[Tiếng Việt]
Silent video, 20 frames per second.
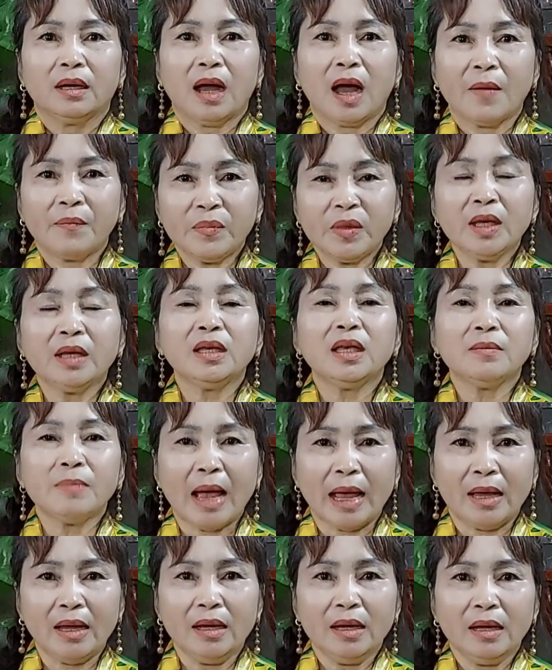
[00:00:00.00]
hợp duyên với
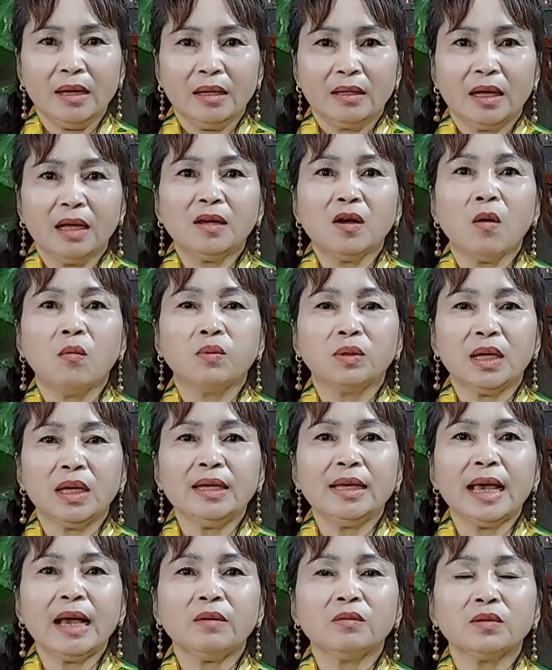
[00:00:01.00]
Bảy, để cùng
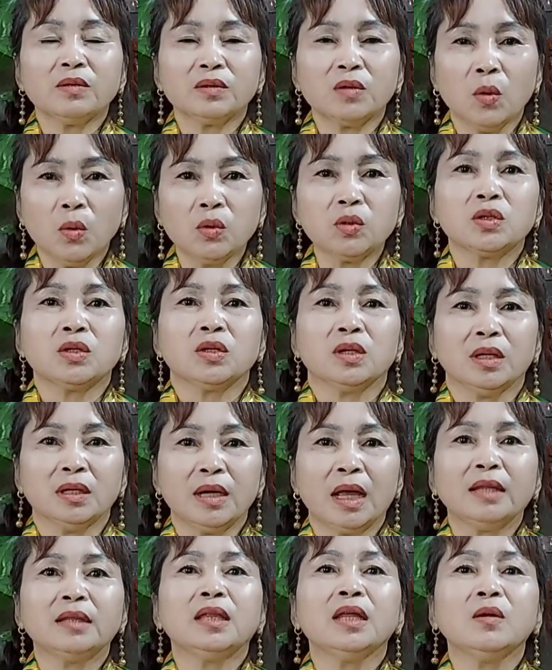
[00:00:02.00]
với nhau tu
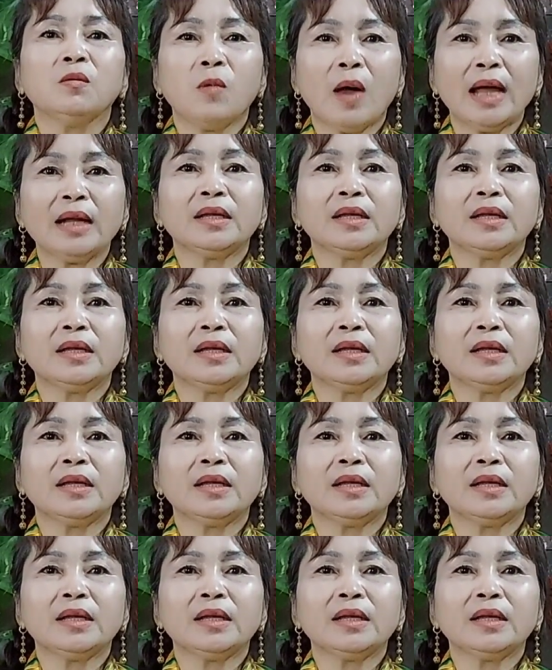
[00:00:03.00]
sửa để tiến